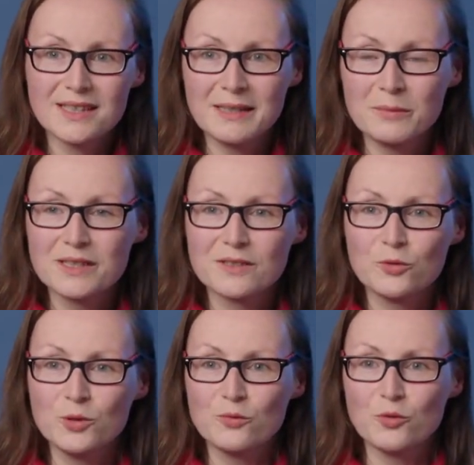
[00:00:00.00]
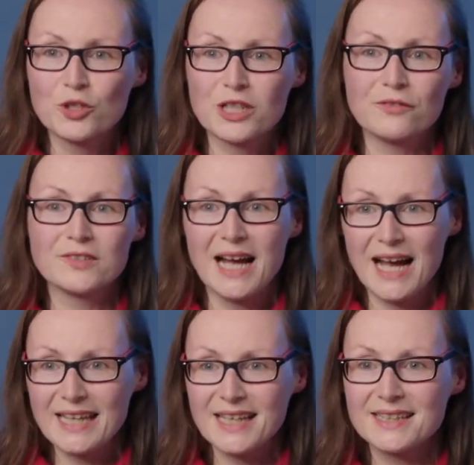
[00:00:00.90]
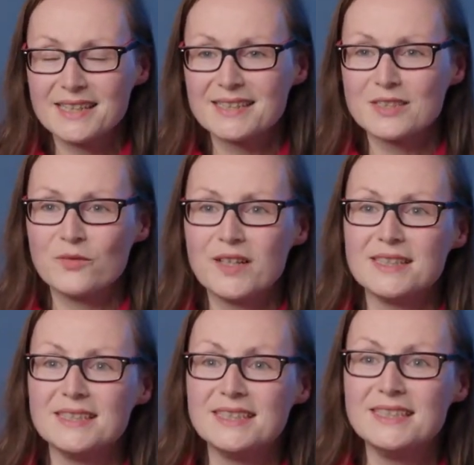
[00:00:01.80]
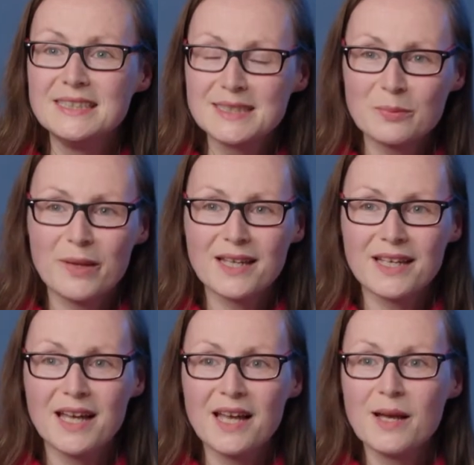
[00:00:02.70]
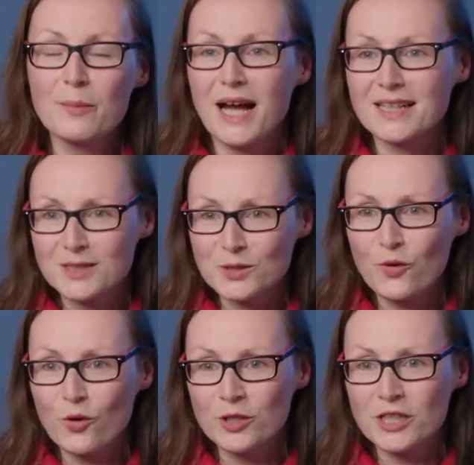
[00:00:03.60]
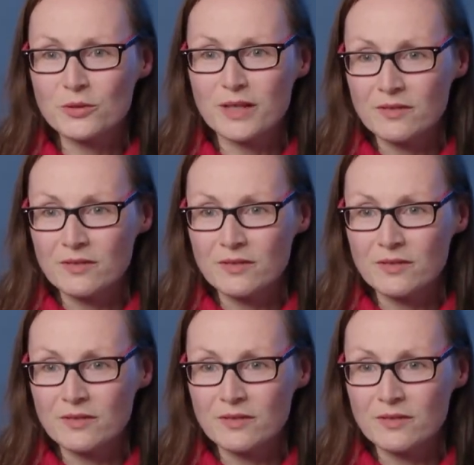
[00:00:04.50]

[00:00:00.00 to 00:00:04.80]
eben für die Wirtschaft daher, dass wenn die Dienstback praxisfreundlich und